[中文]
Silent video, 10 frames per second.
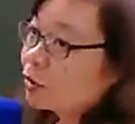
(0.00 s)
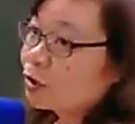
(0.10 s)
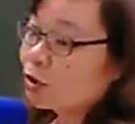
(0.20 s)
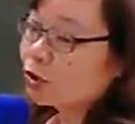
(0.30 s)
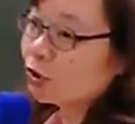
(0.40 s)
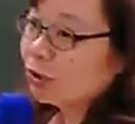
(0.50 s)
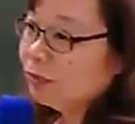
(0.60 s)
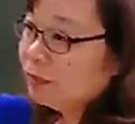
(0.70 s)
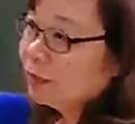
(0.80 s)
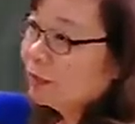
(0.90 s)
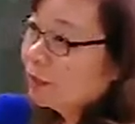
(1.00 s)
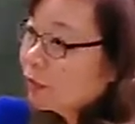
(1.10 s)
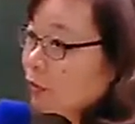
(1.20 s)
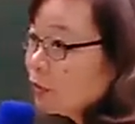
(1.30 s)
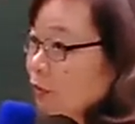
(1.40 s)
叫做全
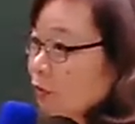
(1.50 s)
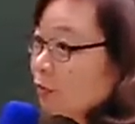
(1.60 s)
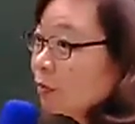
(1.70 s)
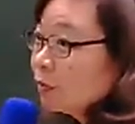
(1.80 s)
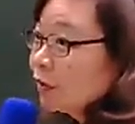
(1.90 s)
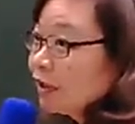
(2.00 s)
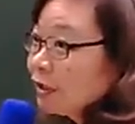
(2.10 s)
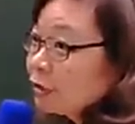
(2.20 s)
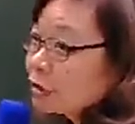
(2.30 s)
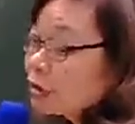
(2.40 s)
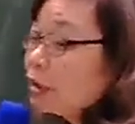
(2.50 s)
母乳哺喂，也就